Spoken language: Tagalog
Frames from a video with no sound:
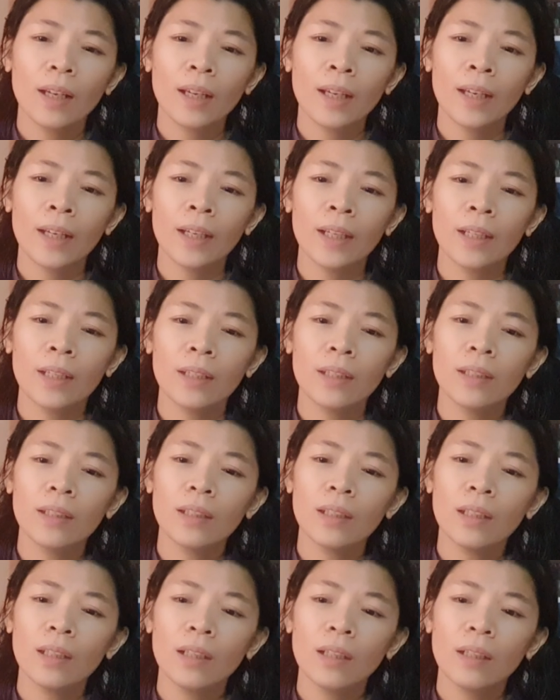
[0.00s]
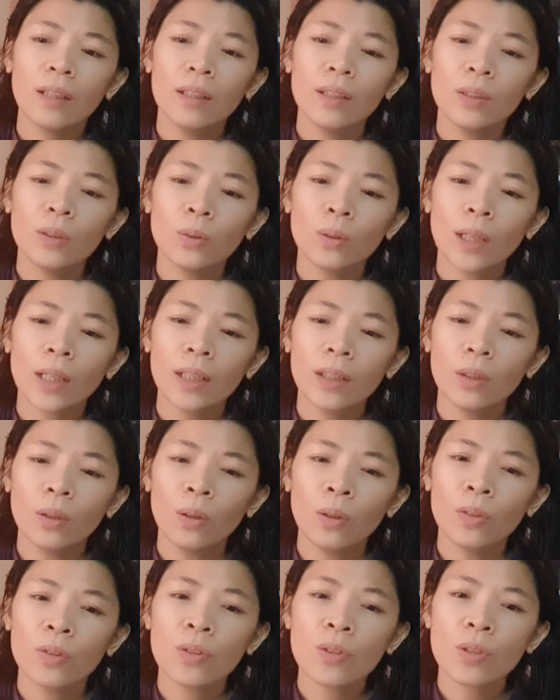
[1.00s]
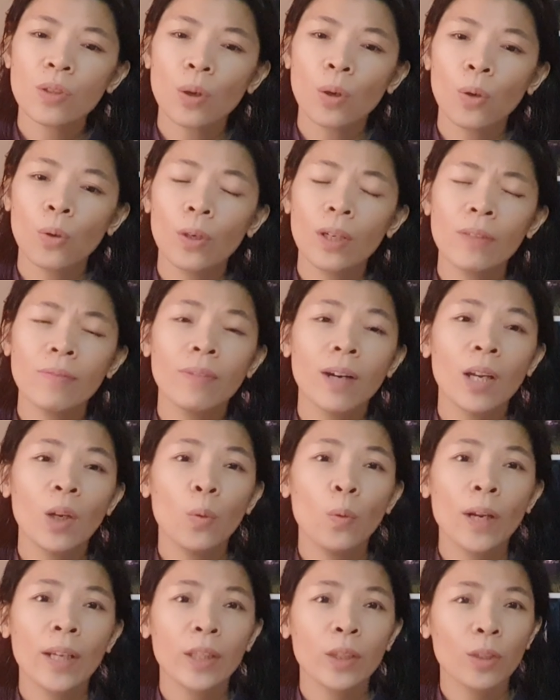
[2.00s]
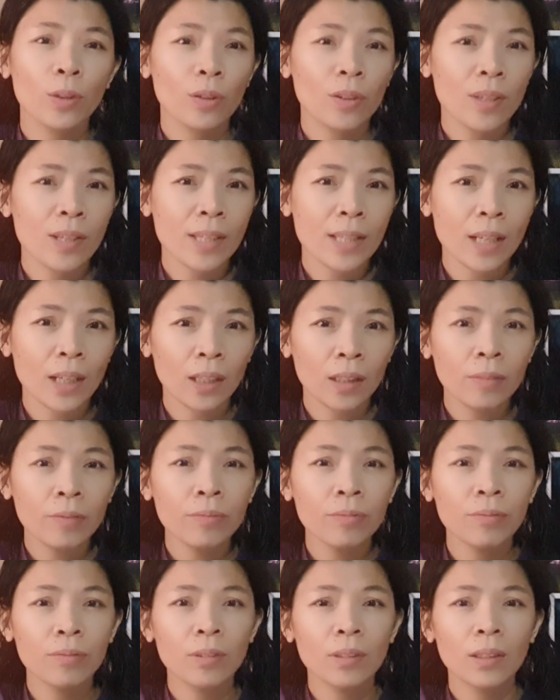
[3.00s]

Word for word: And you can also evaluate yourself